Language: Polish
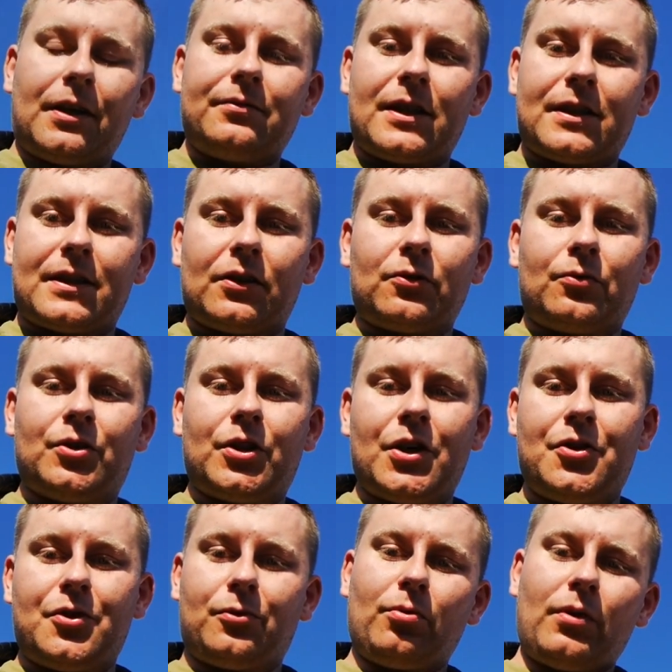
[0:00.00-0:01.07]
nawiercaną
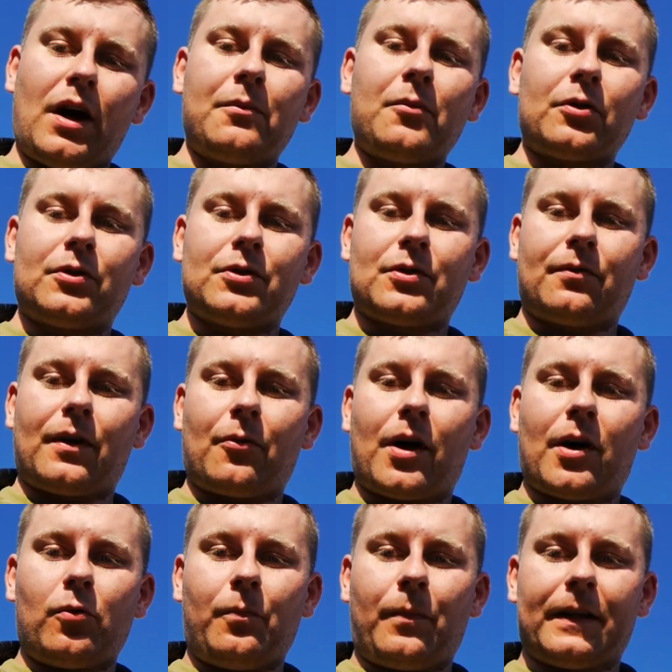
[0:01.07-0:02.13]
część, która
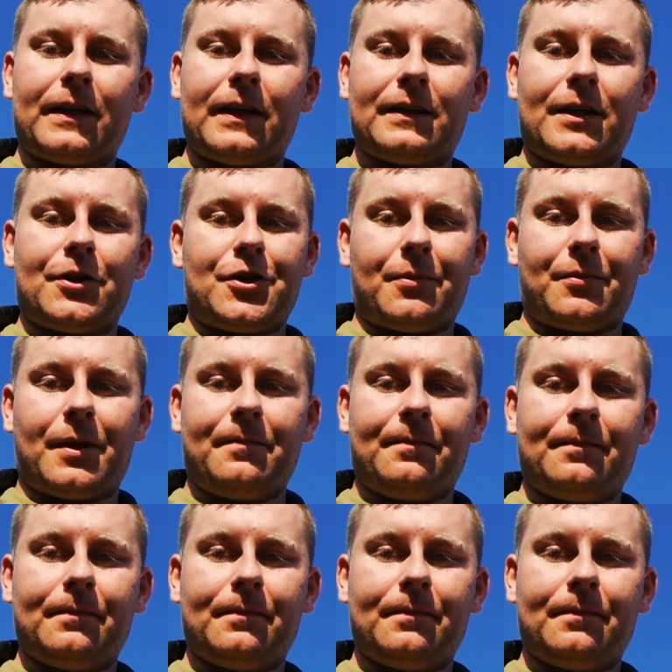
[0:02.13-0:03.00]
amortyzowała upadek na ziemię.